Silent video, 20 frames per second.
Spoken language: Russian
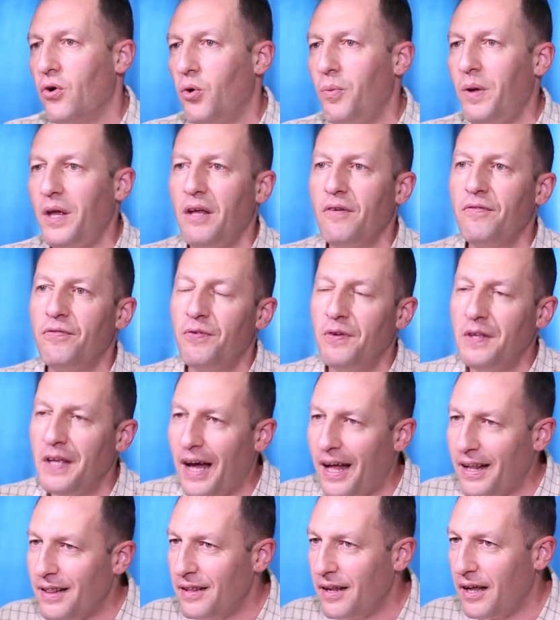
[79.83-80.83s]
Умение
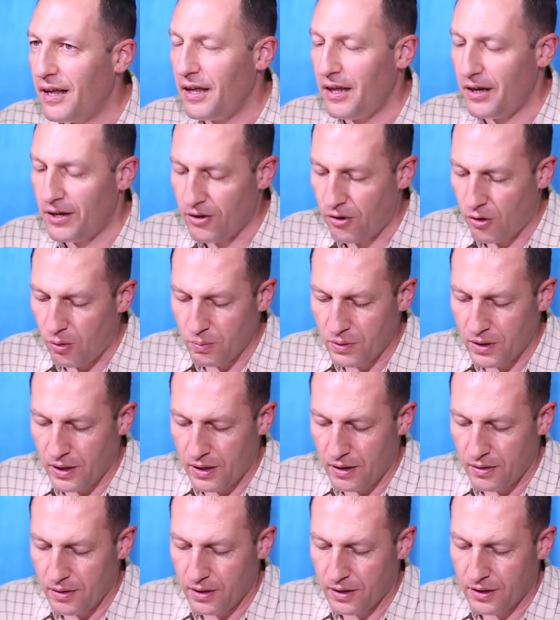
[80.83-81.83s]
внятно и
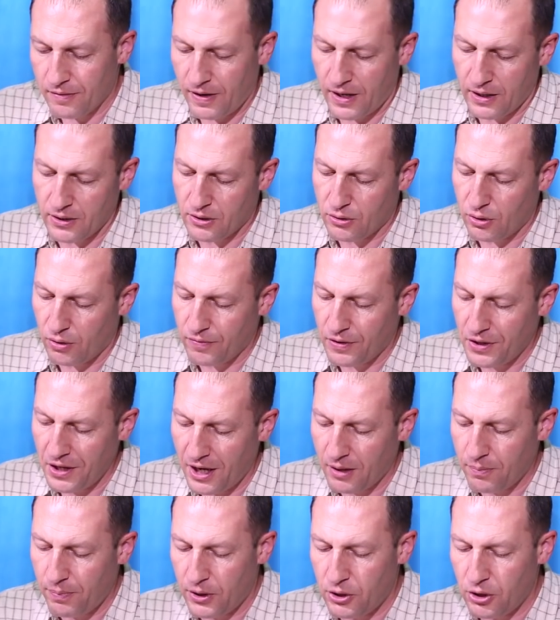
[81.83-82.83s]
громко говорить слово
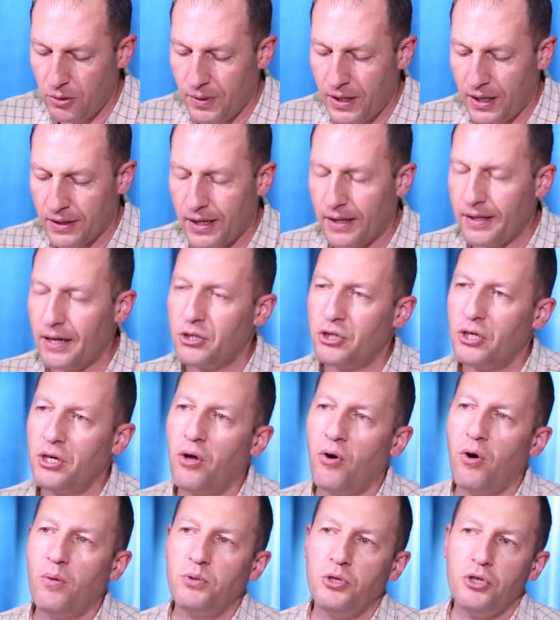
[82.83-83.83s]
«нет», причем иногда даже
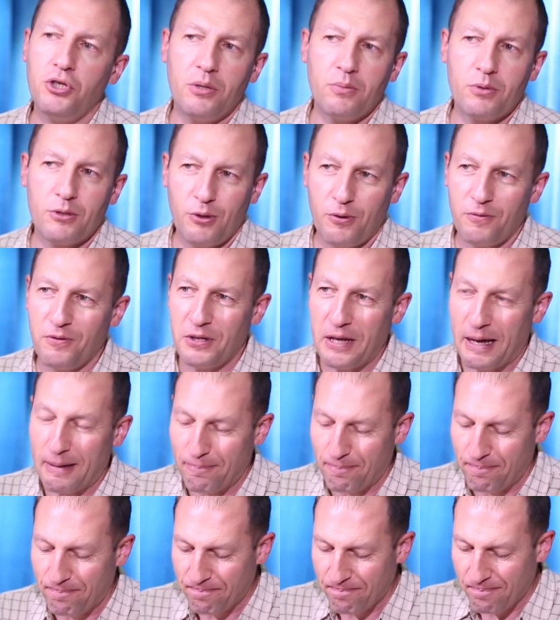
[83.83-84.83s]
громче, чем слово
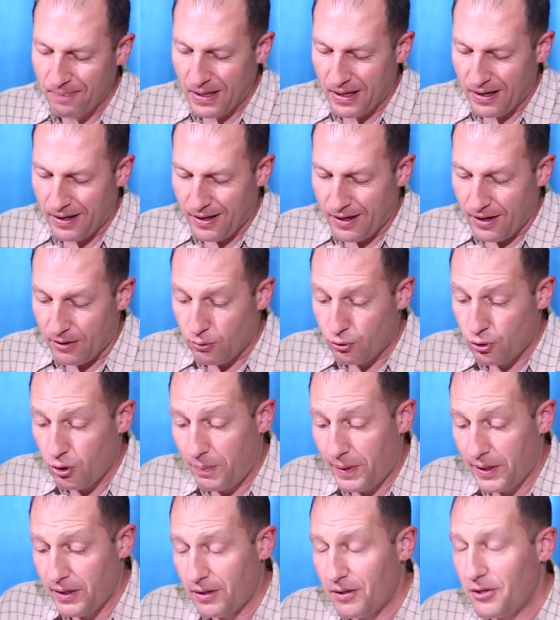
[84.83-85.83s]
«да». Ну
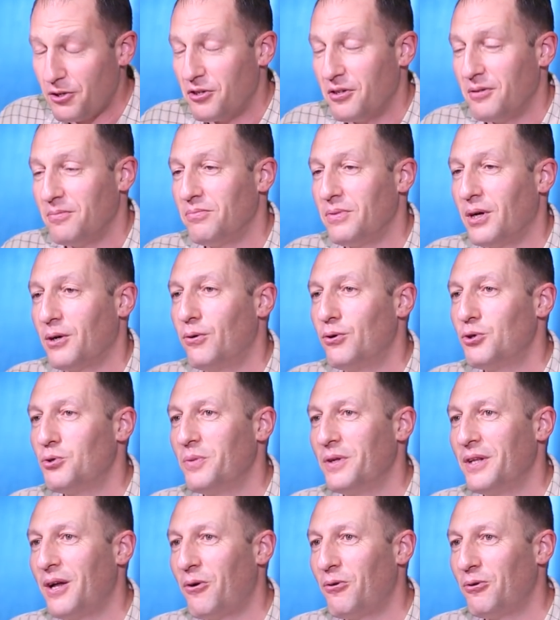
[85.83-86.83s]
что поделаешь, такой уж
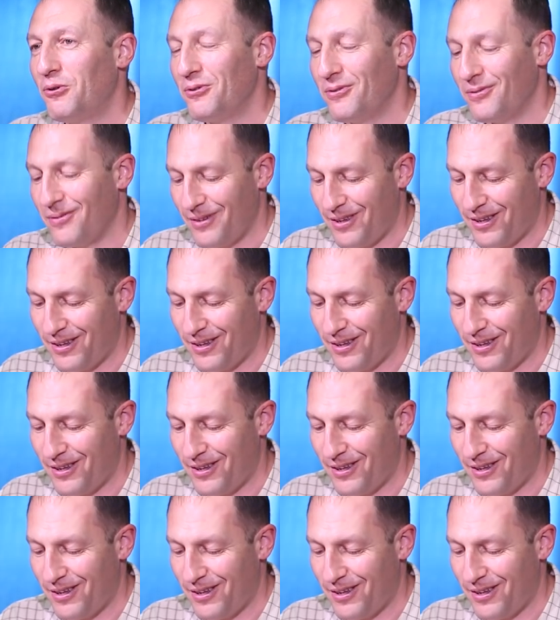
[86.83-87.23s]
мы народ.